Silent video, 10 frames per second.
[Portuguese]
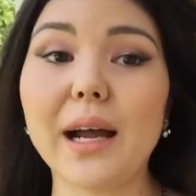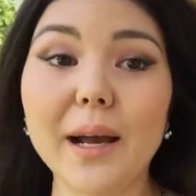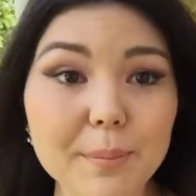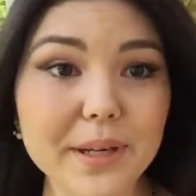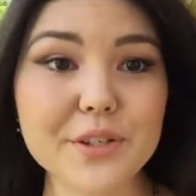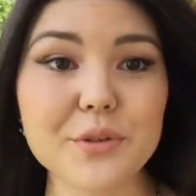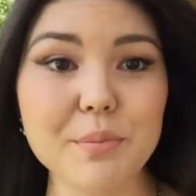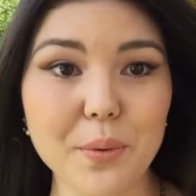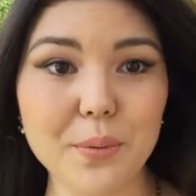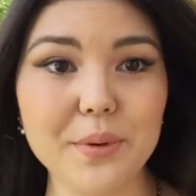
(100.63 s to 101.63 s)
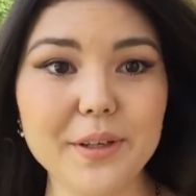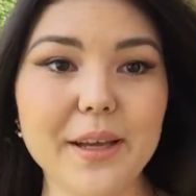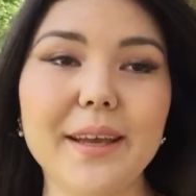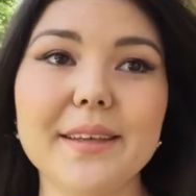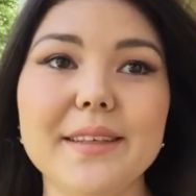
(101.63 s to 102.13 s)
A parte boa
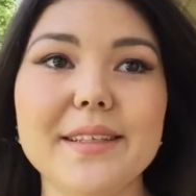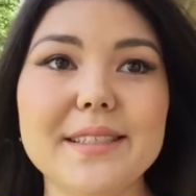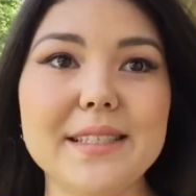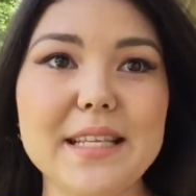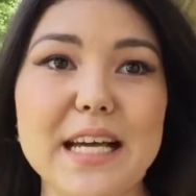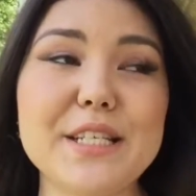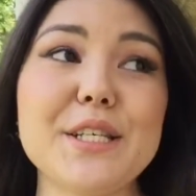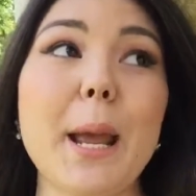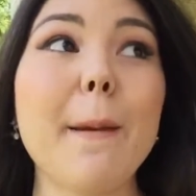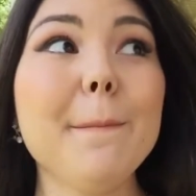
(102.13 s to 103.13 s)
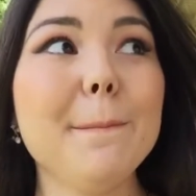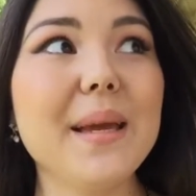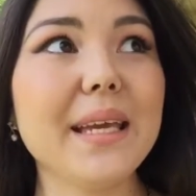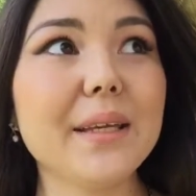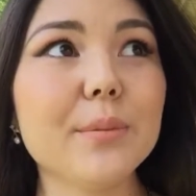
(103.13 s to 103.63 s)
é que a cidade é
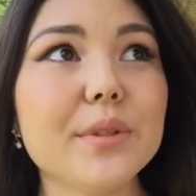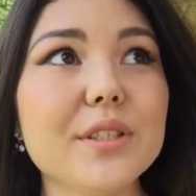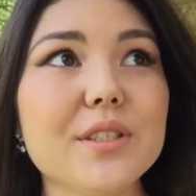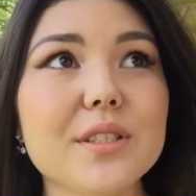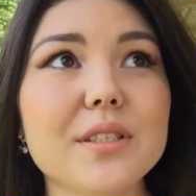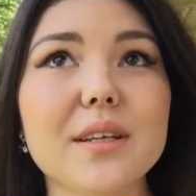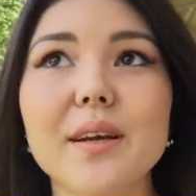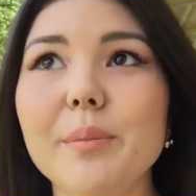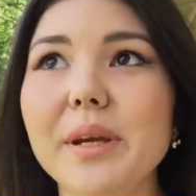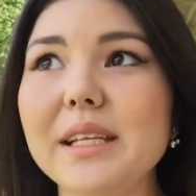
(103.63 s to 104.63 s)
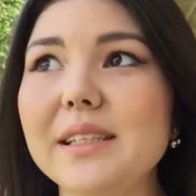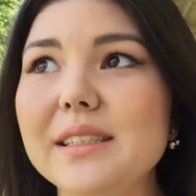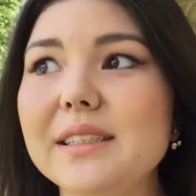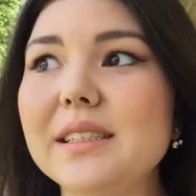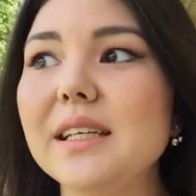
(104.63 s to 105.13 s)
bem bonitinha, é bem
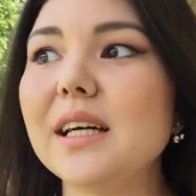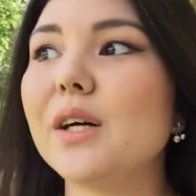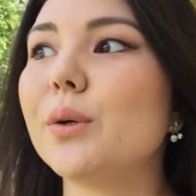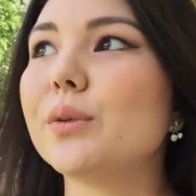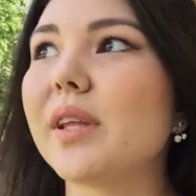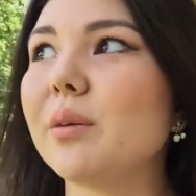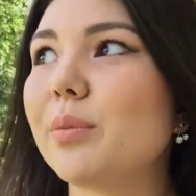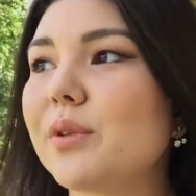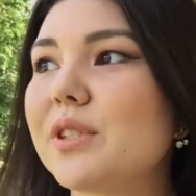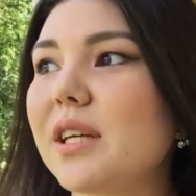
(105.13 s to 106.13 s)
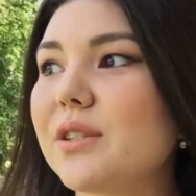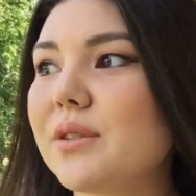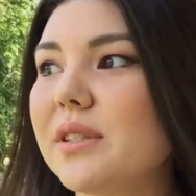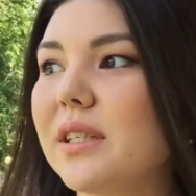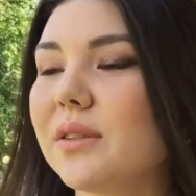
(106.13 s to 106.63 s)
linda. O tempo hoje tá
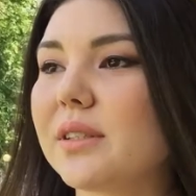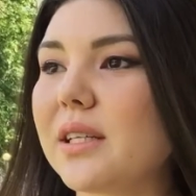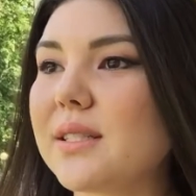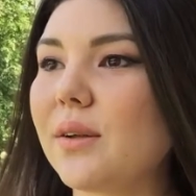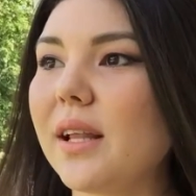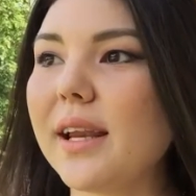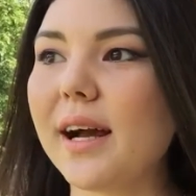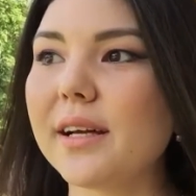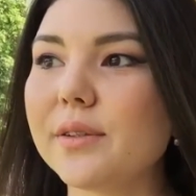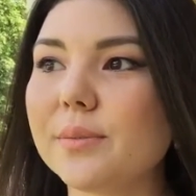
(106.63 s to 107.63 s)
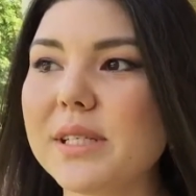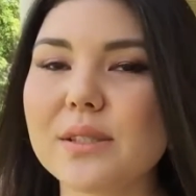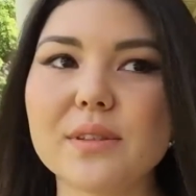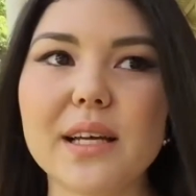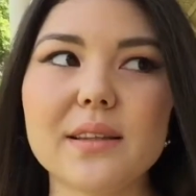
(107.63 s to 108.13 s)
ajudando, tá ensolarado, mas
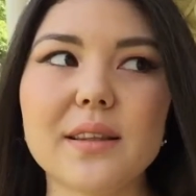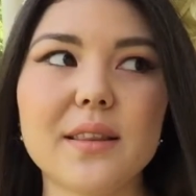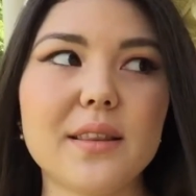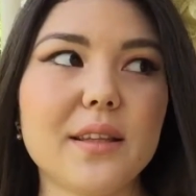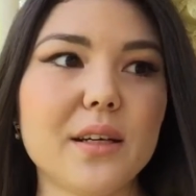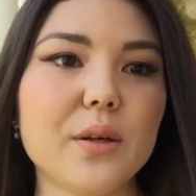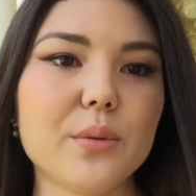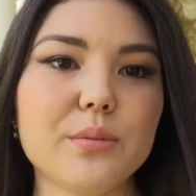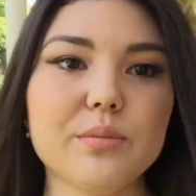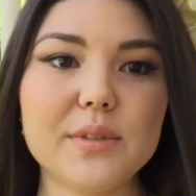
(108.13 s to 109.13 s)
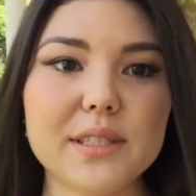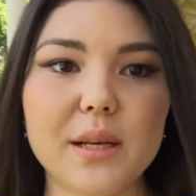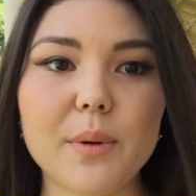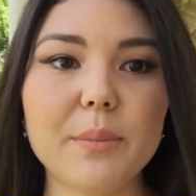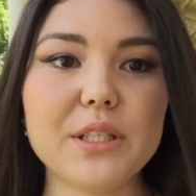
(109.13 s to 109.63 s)
não tá tão
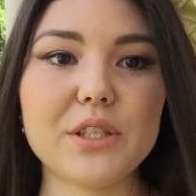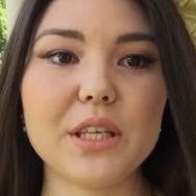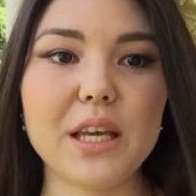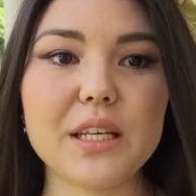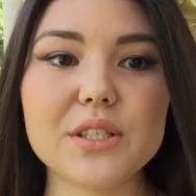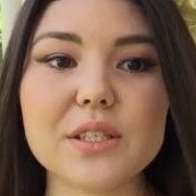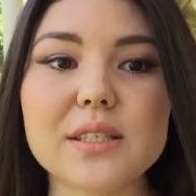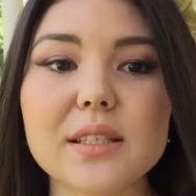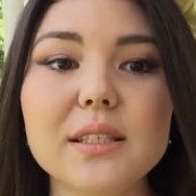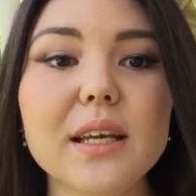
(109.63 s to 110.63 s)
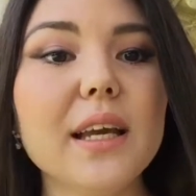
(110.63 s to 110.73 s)
extremamente quente assim.